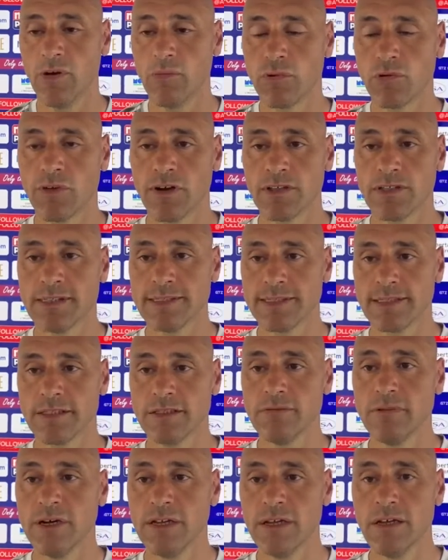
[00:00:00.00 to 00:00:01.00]
provato in
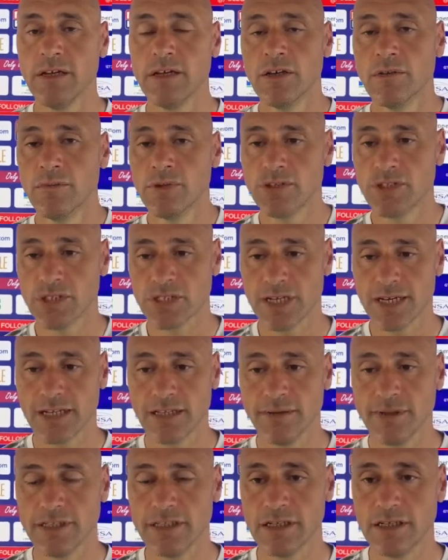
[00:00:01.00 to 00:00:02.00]
settimana per cercare di
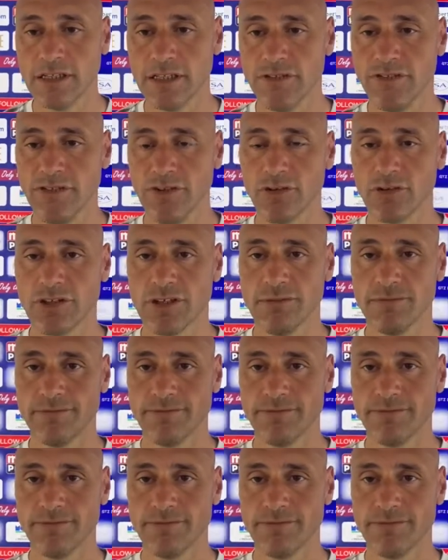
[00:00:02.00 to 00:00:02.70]
metterli in difficoltà.